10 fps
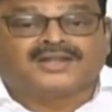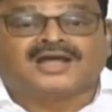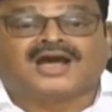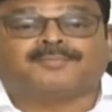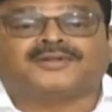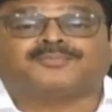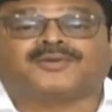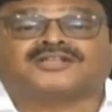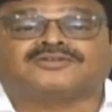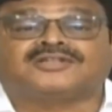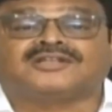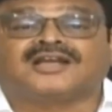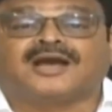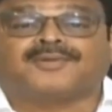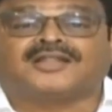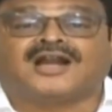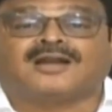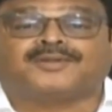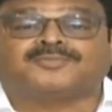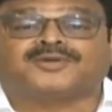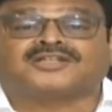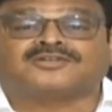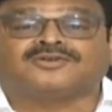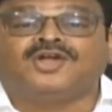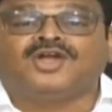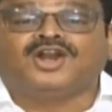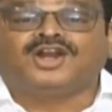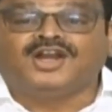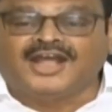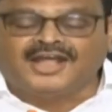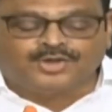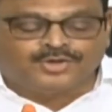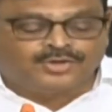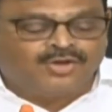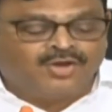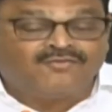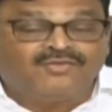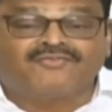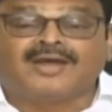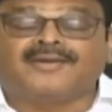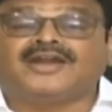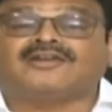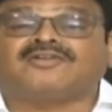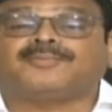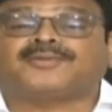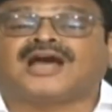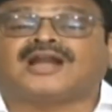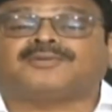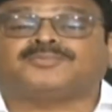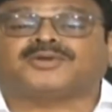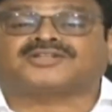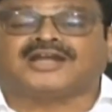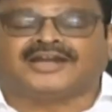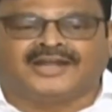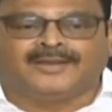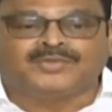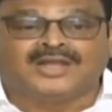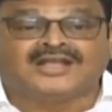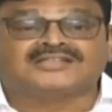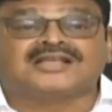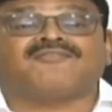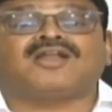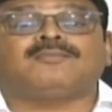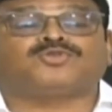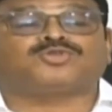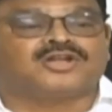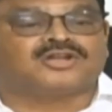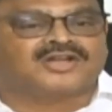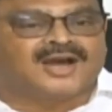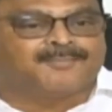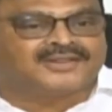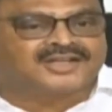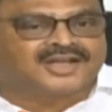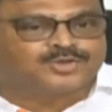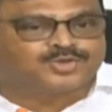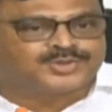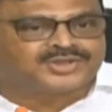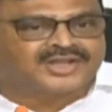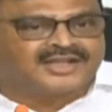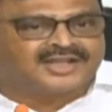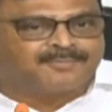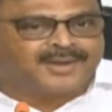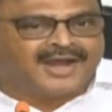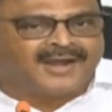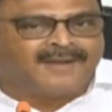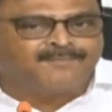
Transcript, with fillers: ప్రధాన ప్రతిపక్షం నిజంగా ప్రధాన ప్రతిపక్షం లేదు విఫలమైనటువంటి ప్రధాన ప్రతిపక్షాన్ని సఫలమవుతున్నట్టుగా పత్రికలు చూపిస్తున్నాయి తప్ప